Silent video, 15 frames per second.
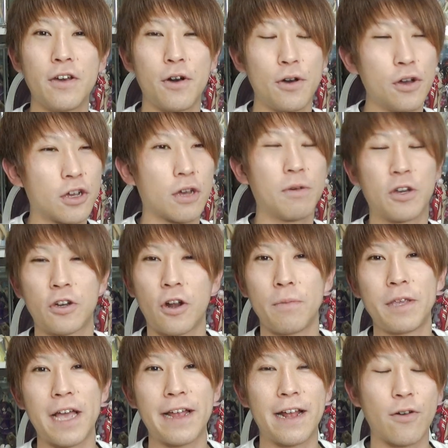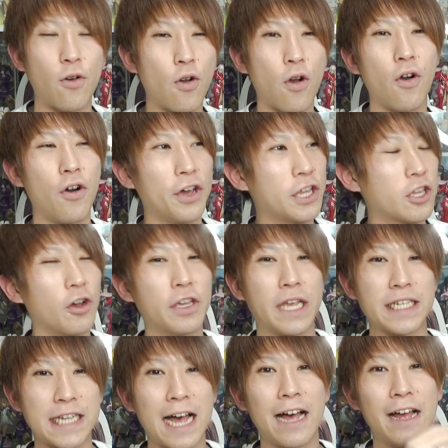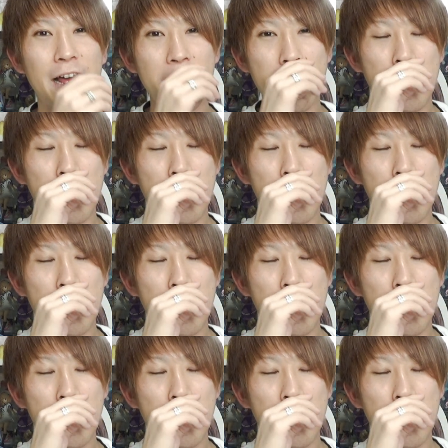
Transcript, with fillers: 用福袋みたいなの5個置いといてさ。